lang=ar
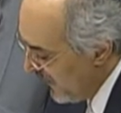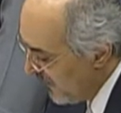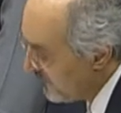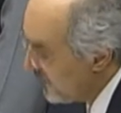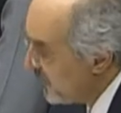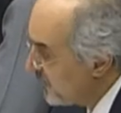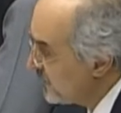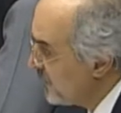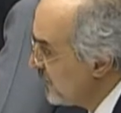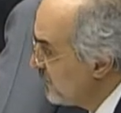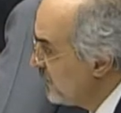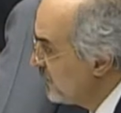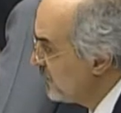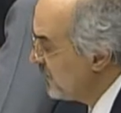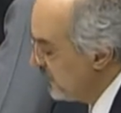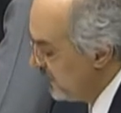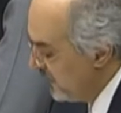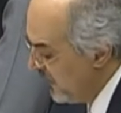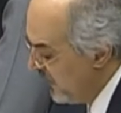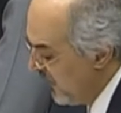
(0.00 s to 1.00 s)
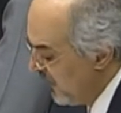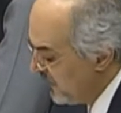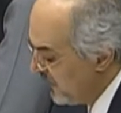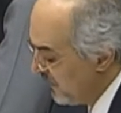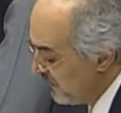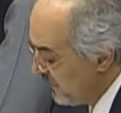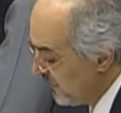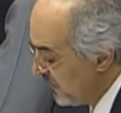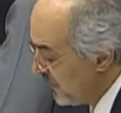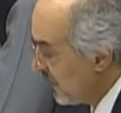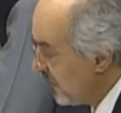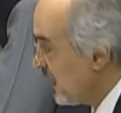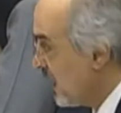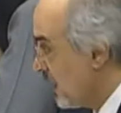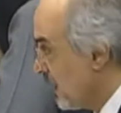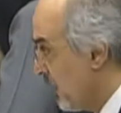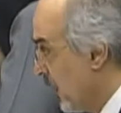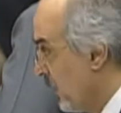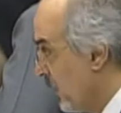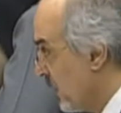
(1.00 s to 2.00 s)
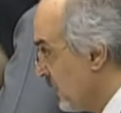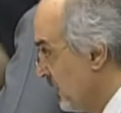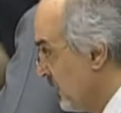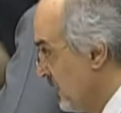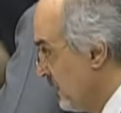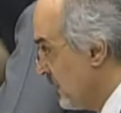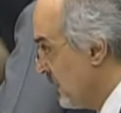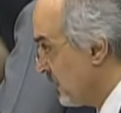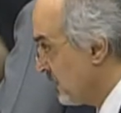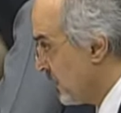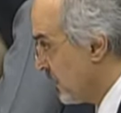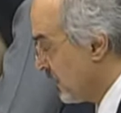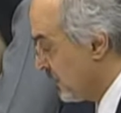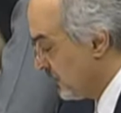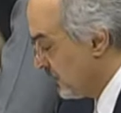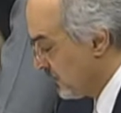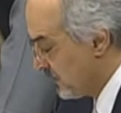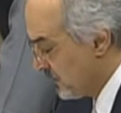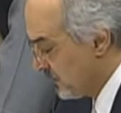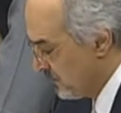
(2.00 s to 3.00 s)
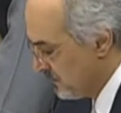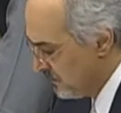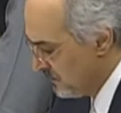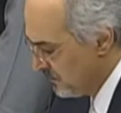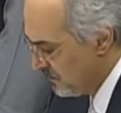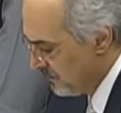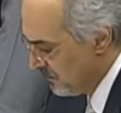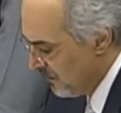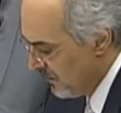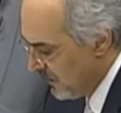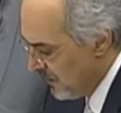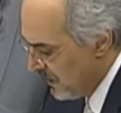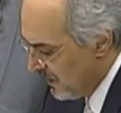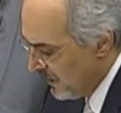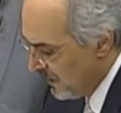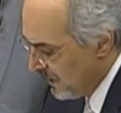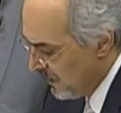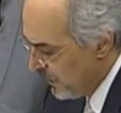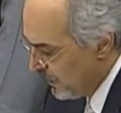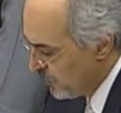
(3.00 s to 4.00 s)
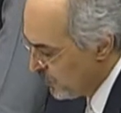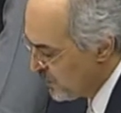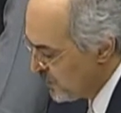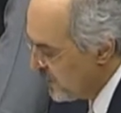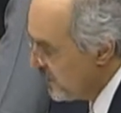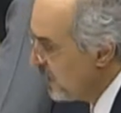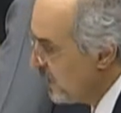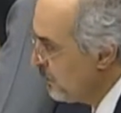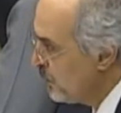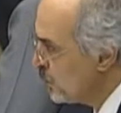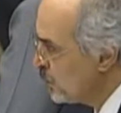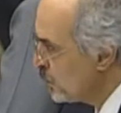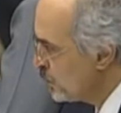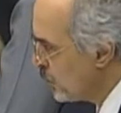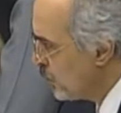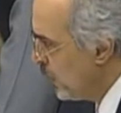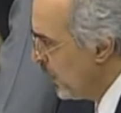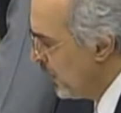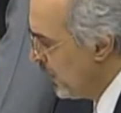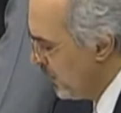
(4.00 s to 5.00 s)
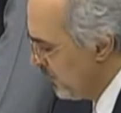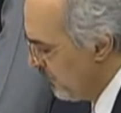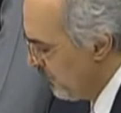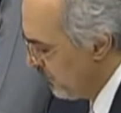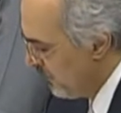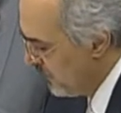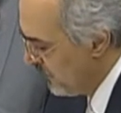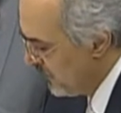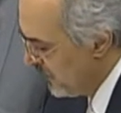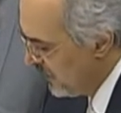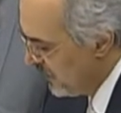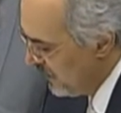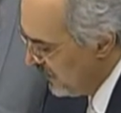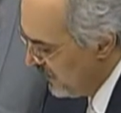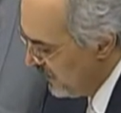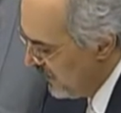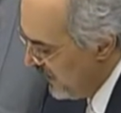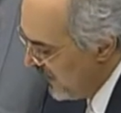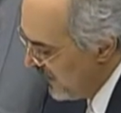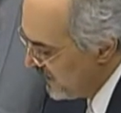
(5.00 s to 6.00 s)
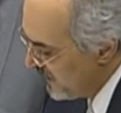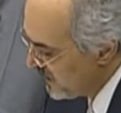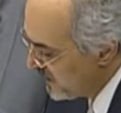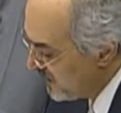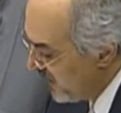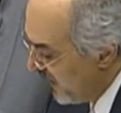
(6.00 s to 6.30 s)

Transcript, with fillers: هذا إضافة إلى أن الفقرة 44 من التقرير تشير بوضوح إلى أن